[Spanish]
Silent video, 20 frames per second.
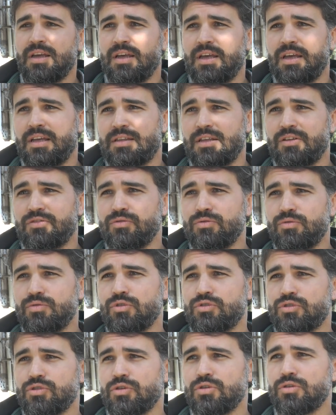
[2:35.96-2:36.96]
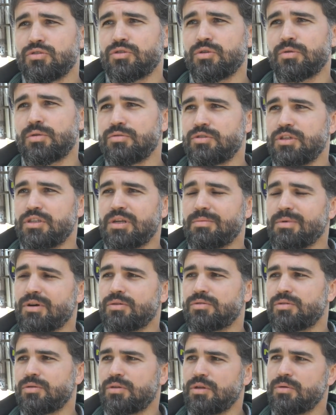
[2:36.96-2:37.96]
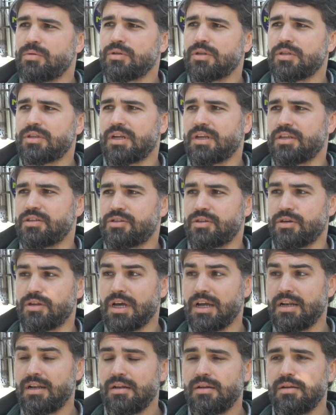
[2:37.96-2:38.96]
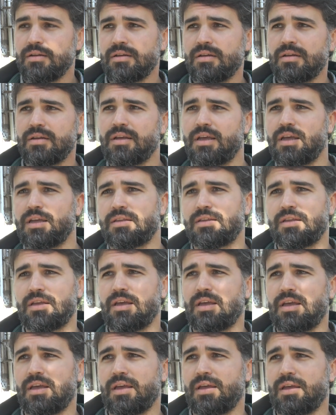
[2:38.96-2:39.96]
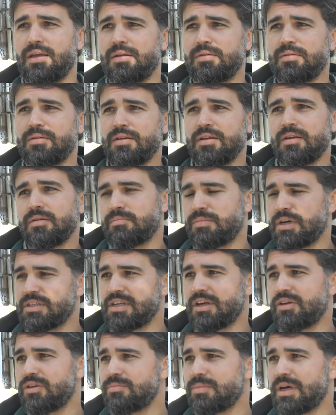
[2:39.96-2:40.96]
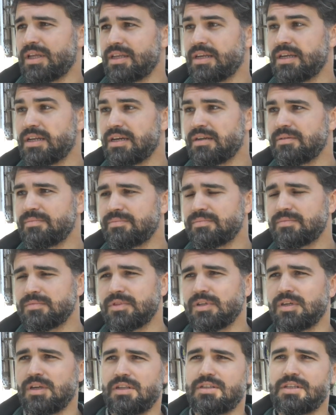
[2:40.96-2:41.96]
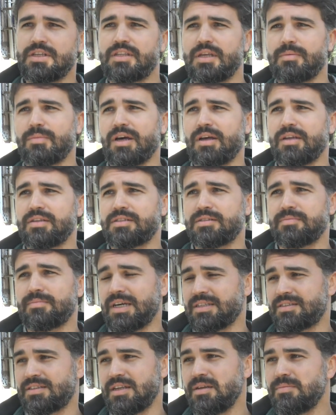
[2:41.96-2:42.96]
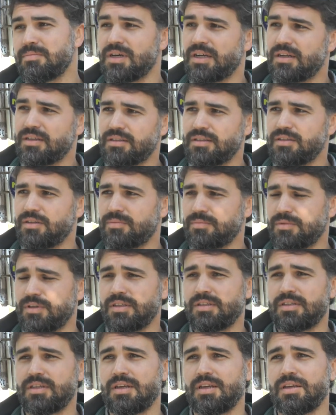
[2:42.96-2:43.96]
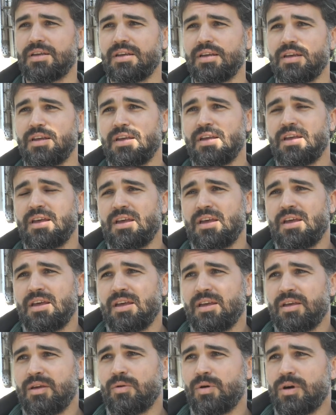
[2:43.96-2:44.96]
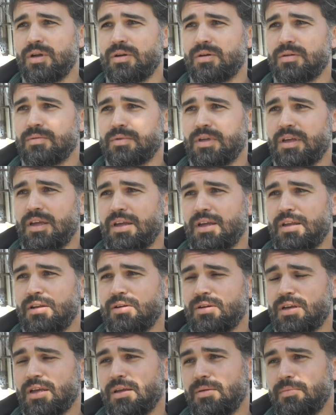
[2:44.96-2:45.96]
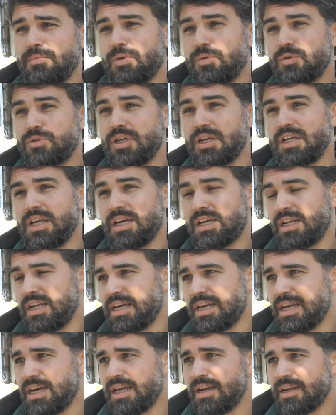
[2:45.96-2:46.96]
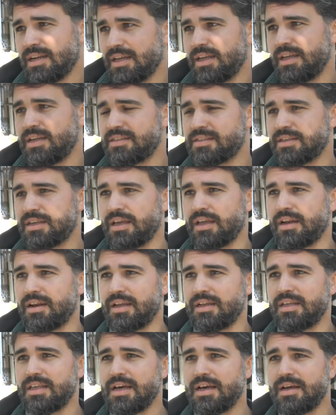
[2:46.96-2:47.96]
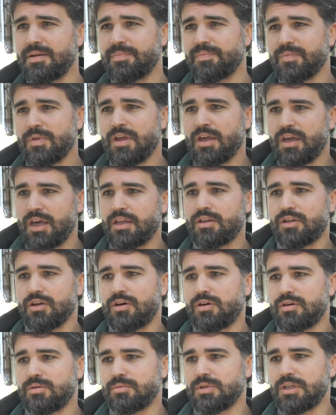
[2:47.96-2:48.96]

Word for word: Este es un curso sobre un sistema constructivo no tradicional, este, basado en madera. El sistema es más timber. Este, y bueno, eh, lo que me gustaría aclarar es que en realidad esto